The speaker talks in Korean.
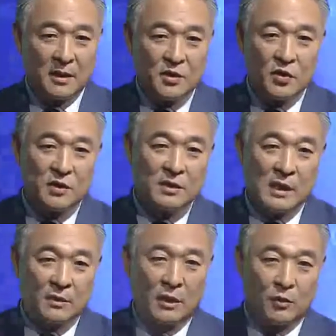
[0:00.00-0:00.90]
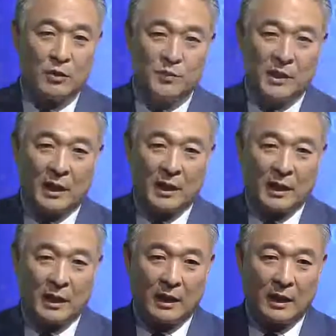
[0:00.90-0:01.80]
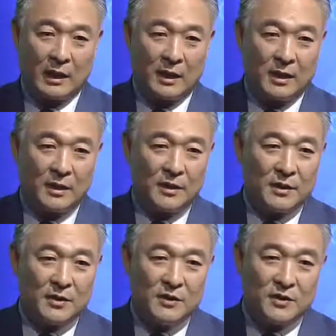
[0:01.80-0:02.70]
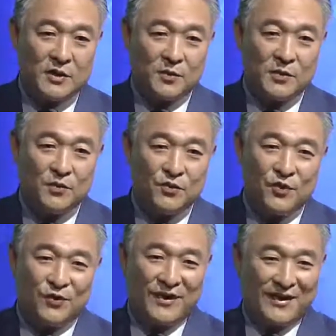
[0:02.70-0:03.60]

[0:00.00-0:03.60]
저는 이 단어라고 봅니다. 이것이 없으면 운동도